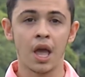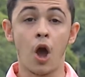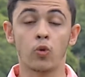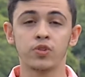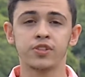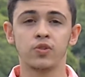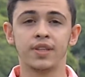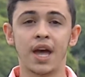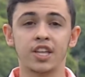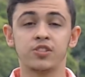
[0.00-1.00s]
Alguns
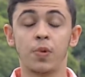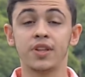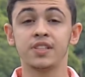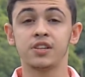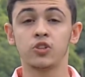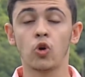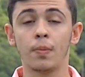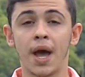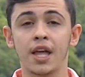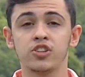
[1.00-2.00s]
cuidados podem ser
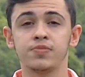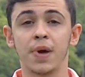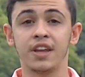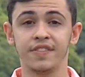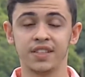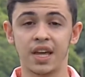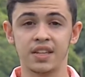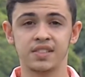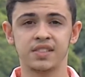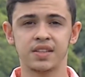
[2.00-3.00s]
tomados para evitar
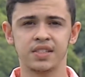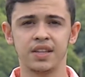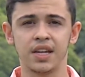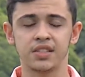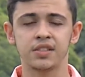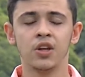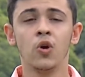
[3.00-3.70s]
esses acidentes.